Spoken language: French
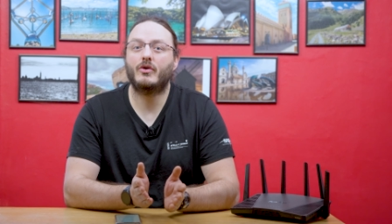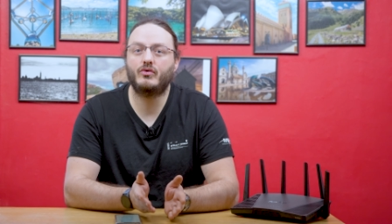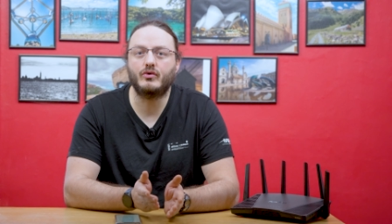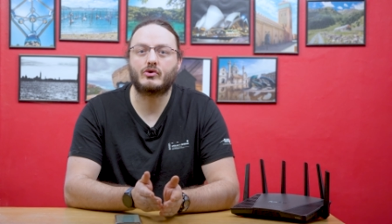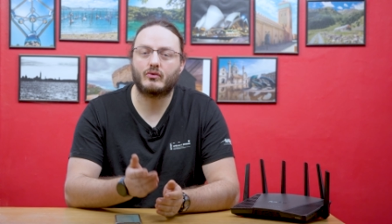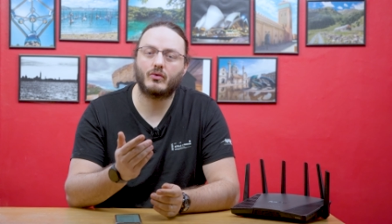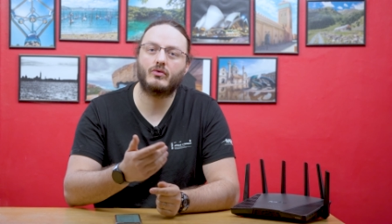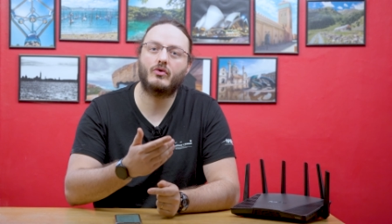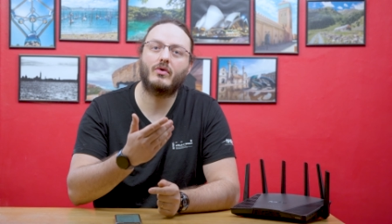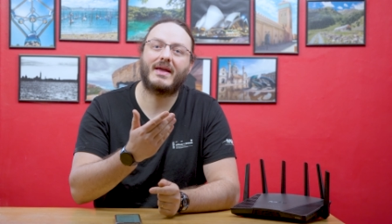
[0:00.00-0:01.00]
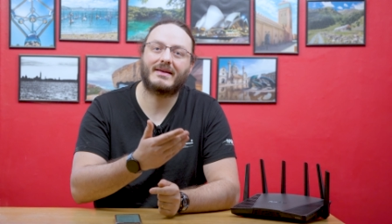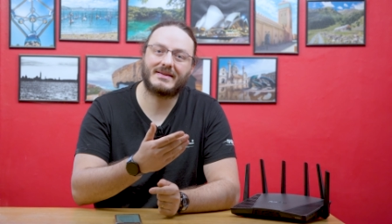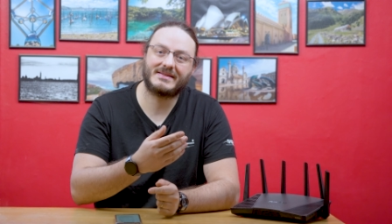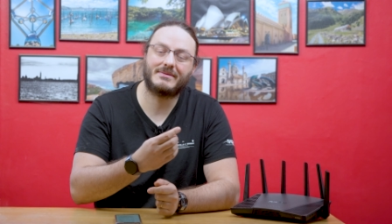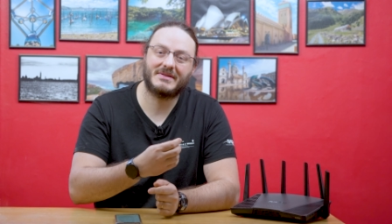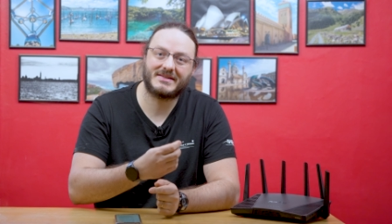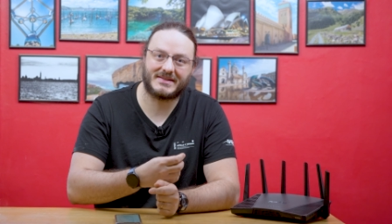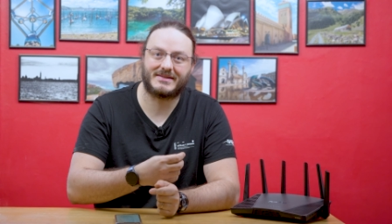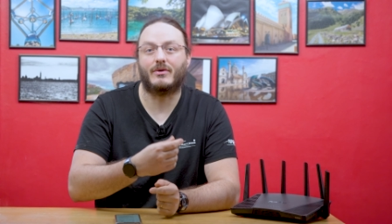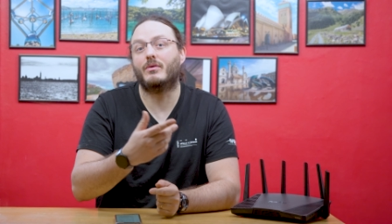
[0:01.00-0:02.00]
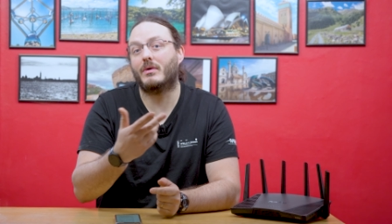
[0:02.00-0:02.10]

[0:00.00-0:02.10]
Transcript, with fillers: d'où son nom de RT6600